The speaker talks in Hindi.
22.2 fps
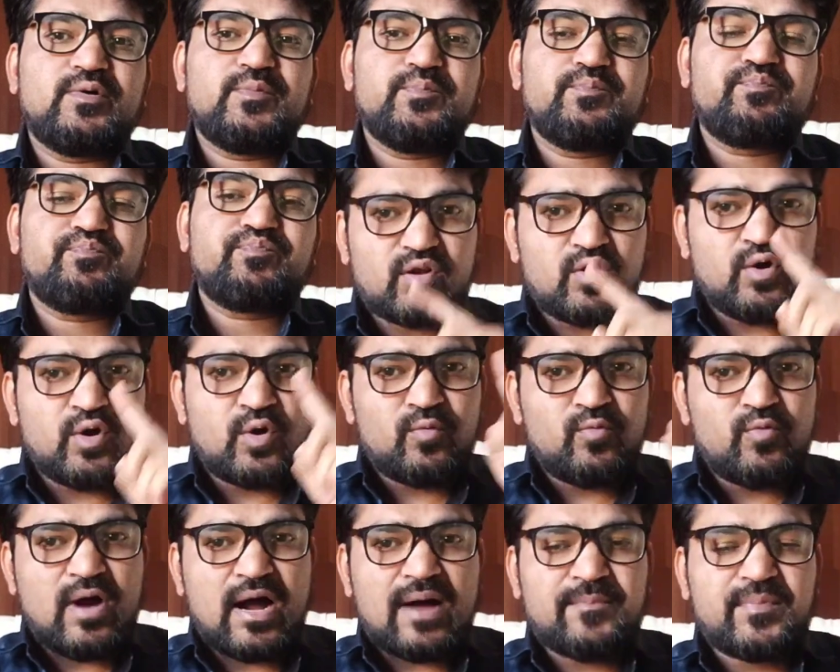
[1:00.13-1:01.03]
करो और
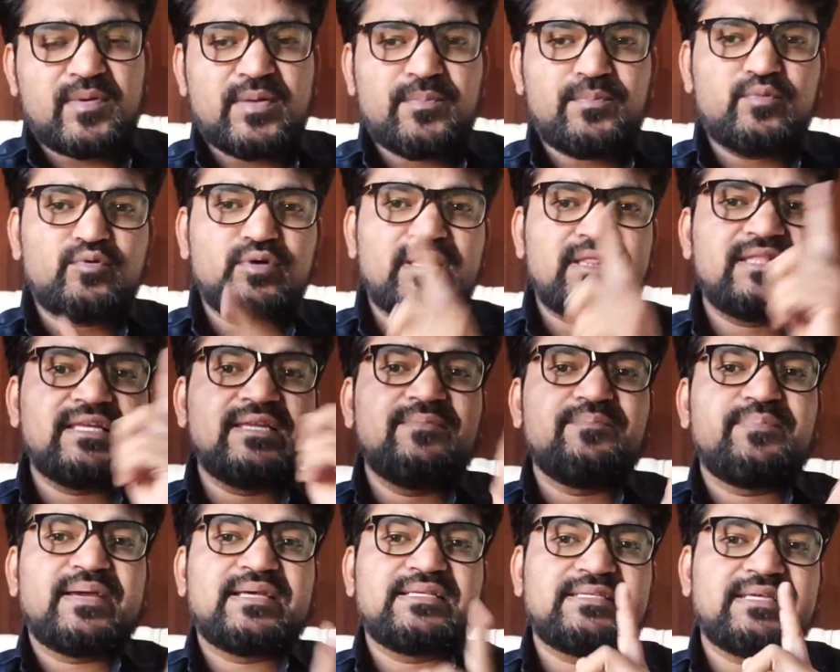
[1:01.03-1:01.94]
वो आपके पूरे
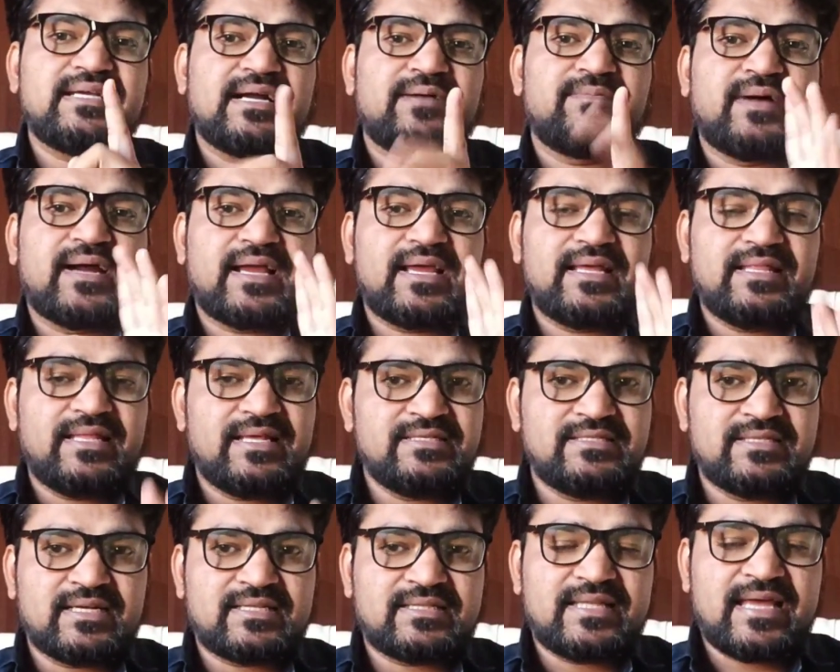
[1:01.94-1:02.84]
दिन पैसे कमा के
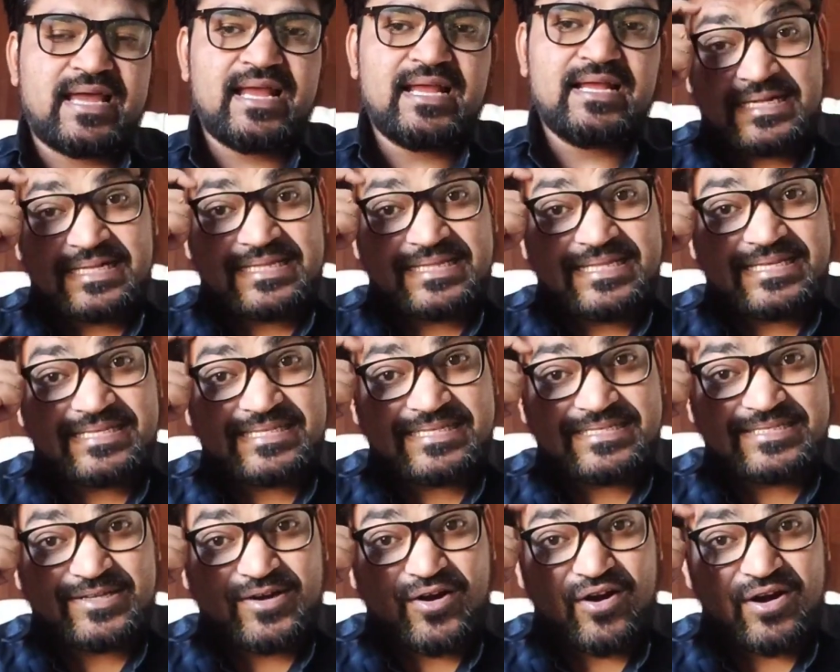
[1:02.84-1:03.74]
दे सकता है
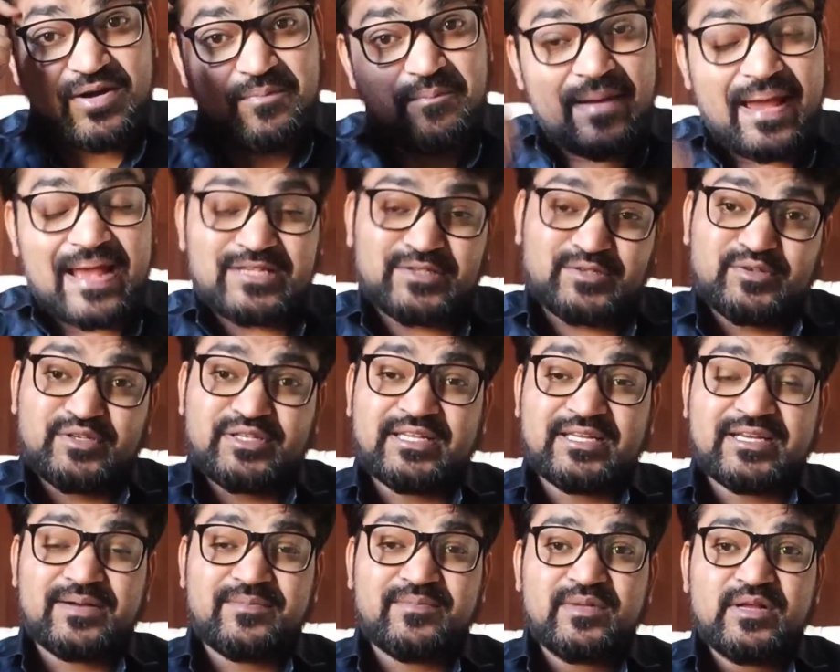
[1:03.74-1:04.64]
दिस इज़ कॉल्ड पैसिव
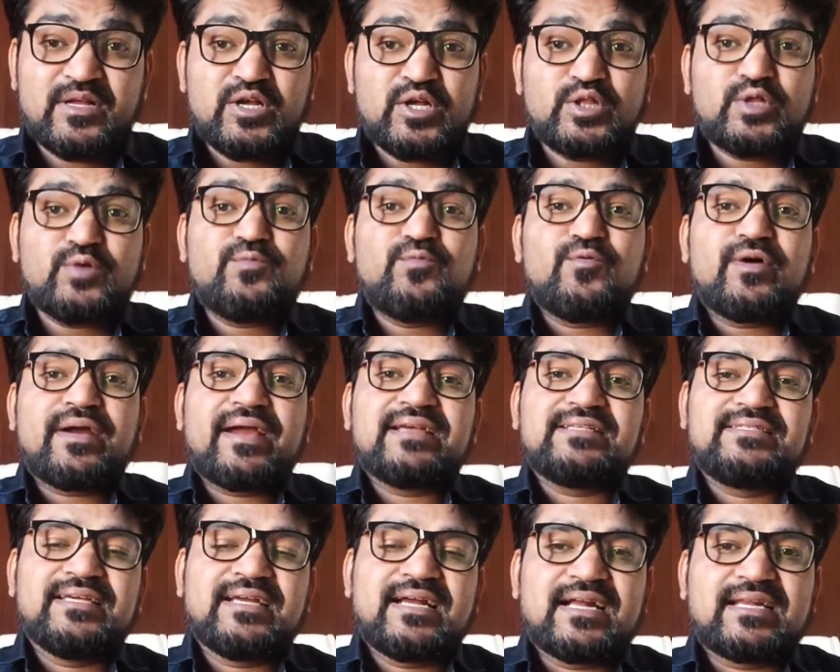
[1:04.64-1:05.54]
इनकम तो वो
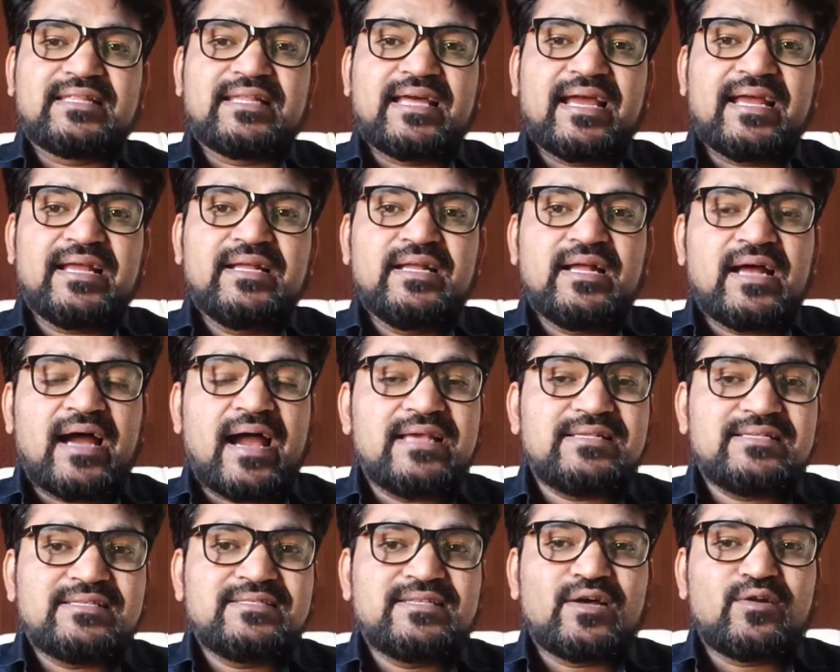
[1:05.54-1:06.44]
कैसे करना है
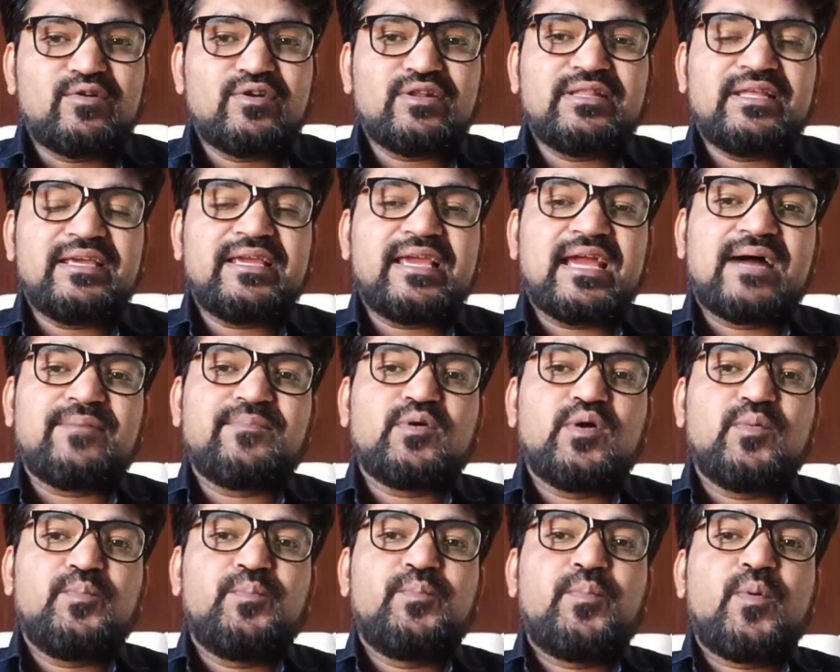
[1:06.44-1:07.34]
ऐसे ज़रूर नहीं कि
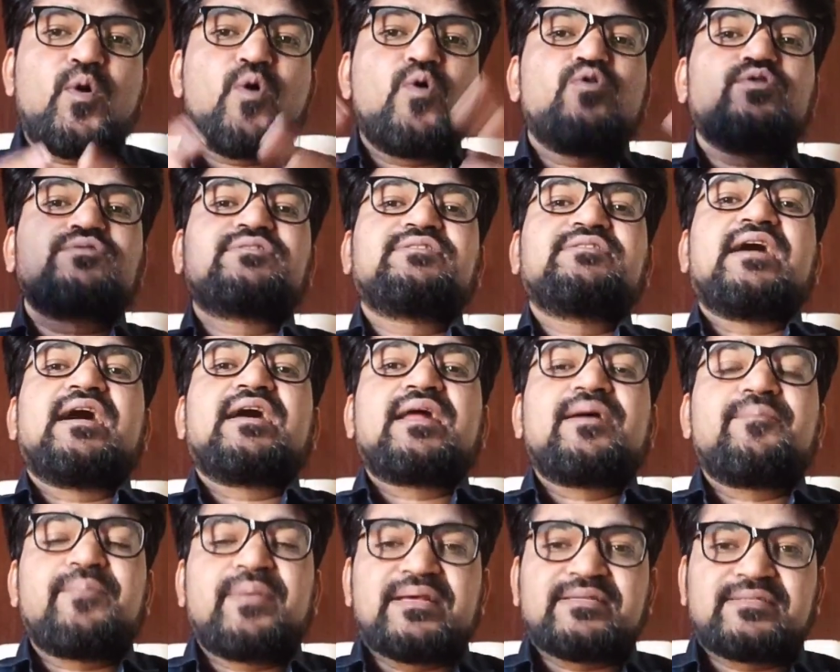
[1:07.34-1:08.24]
आपको बहुत
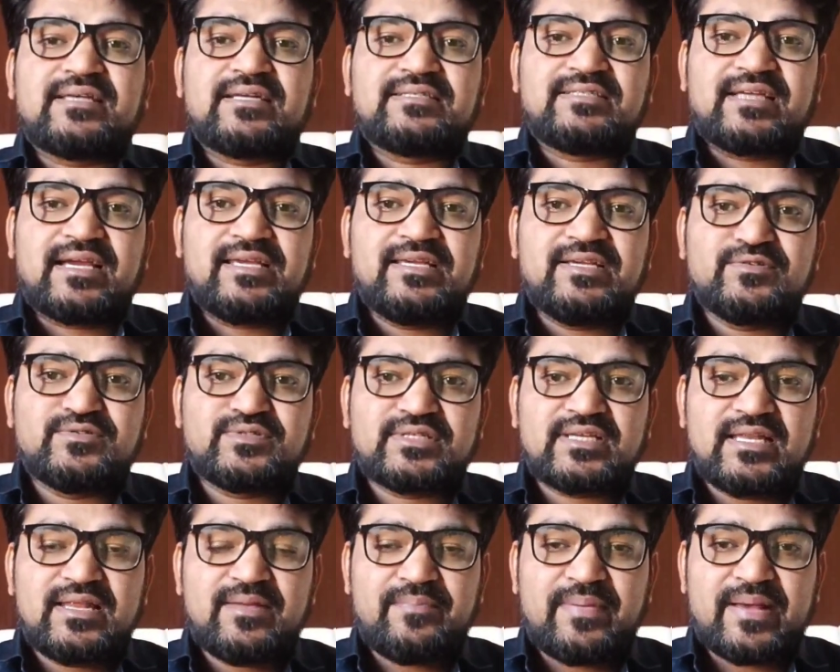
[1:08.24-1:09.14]
सारा पैसा चाहिए
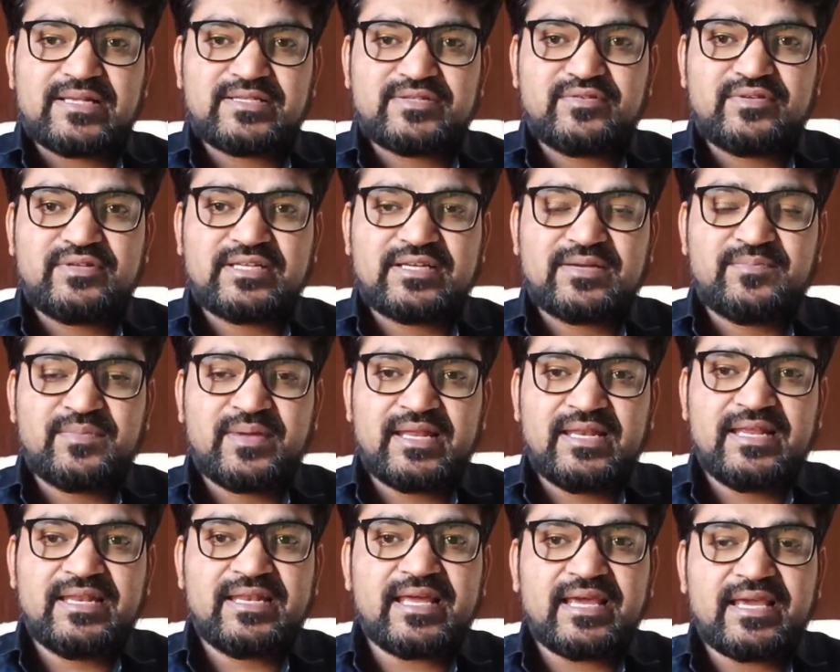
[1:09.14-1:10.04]
उसके लिए पैसिव इनकम
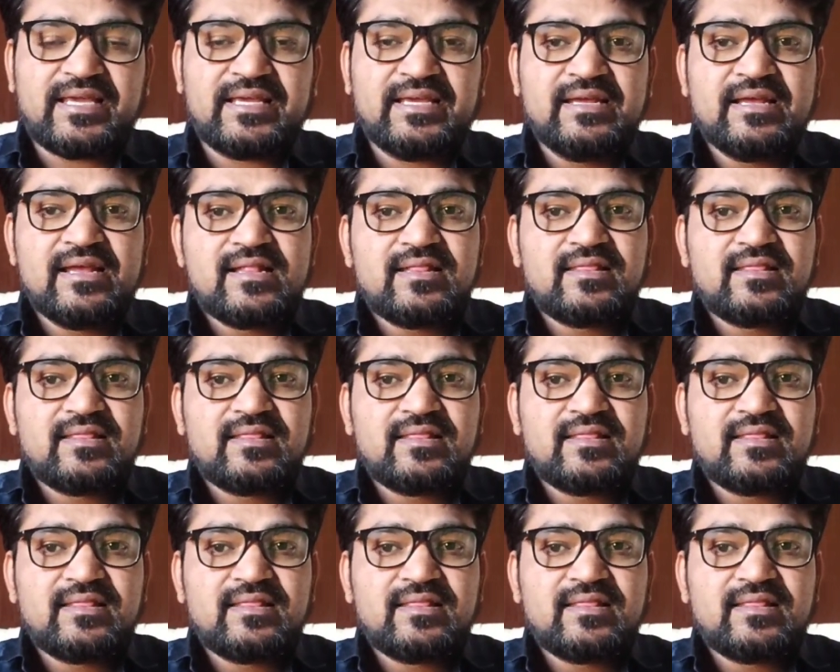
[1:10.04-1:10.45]
के लिए नहीं